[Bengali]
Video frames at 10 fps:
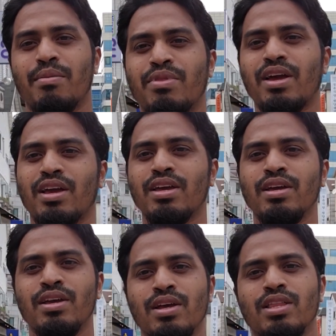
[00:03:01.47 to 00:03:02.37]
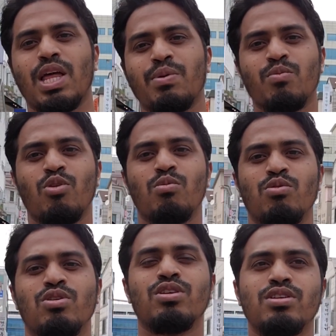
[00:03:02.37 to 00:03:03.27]
গ্যাপ থাকে তা আমি বলবো
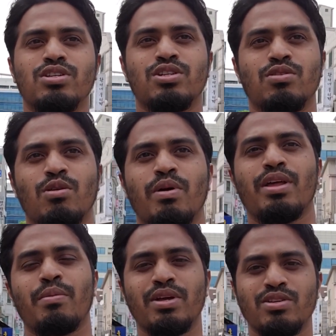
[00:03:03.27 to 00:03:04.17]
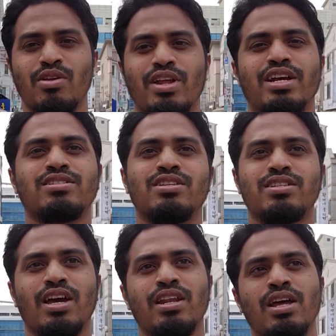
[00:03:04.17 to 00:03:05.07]
যে সকল ভাইরা ব্যাচেলরে আসতে
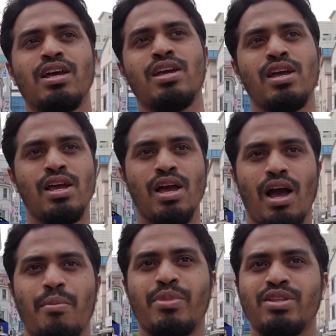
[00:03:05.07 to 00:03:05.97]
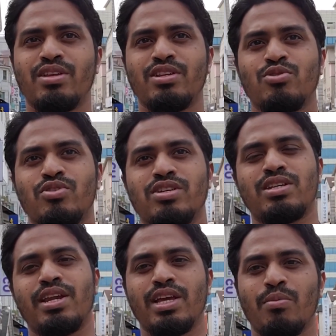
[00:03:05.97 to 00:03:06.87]
চান আপনাদের যদি
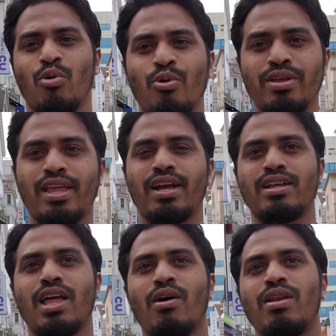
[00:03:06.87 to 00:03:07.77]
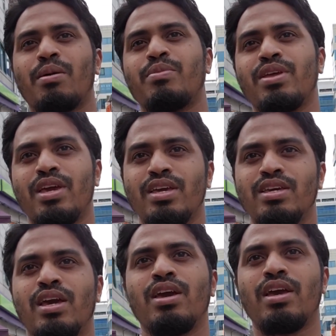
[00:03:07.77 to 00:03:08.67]
স্টাডি গ্যাপ হয়ে থাকে তাহলে আপনি এই
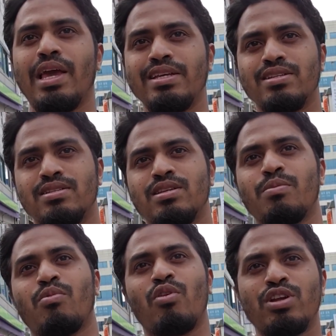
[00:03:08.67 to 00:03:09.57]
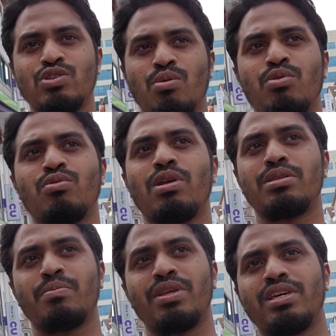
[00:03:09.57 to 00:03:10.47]
এইচএসসির পরে
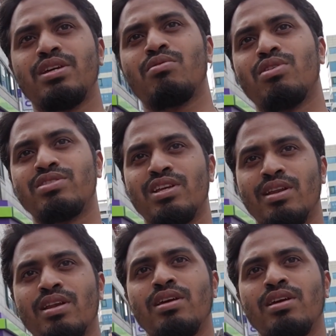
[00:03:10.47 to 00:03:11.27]
সময়গুলোতে আপনি কি করেছেন